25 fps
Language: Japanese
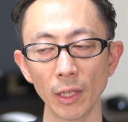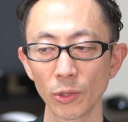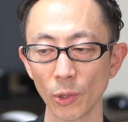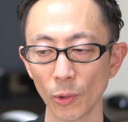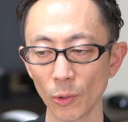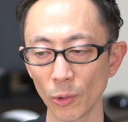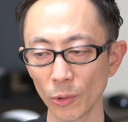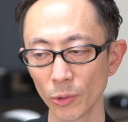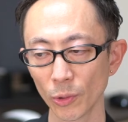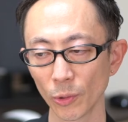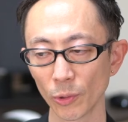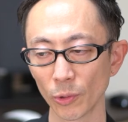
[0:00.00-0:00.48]
ちょ
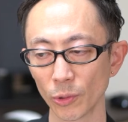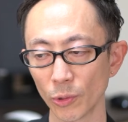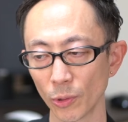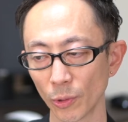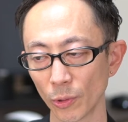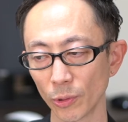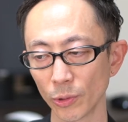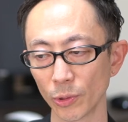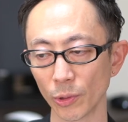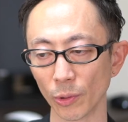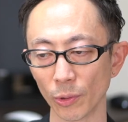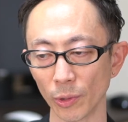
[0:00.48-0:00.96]
こちょこちょ
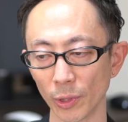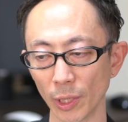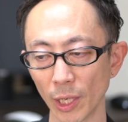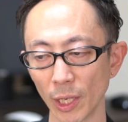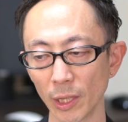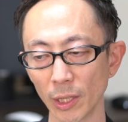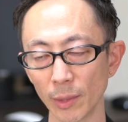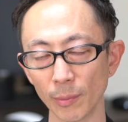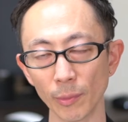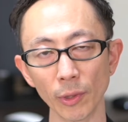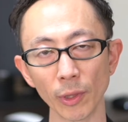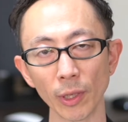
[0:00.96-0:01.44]
こちょこ
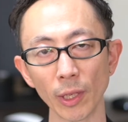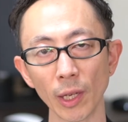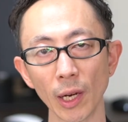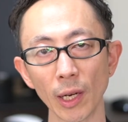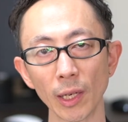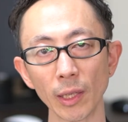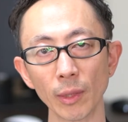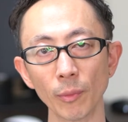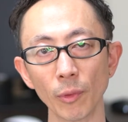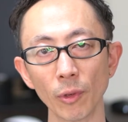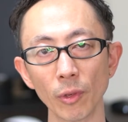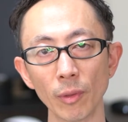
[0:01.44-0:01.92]
何度も受けら
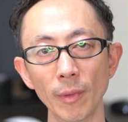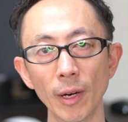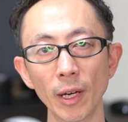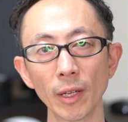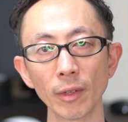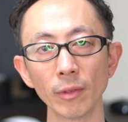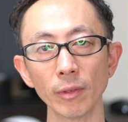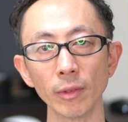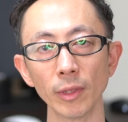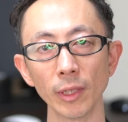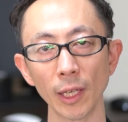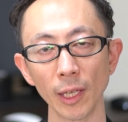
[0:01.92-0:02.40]
れても困
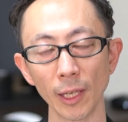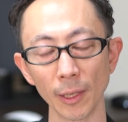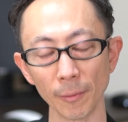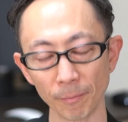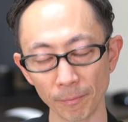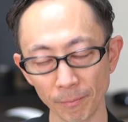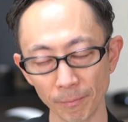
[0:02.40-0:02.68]
るんで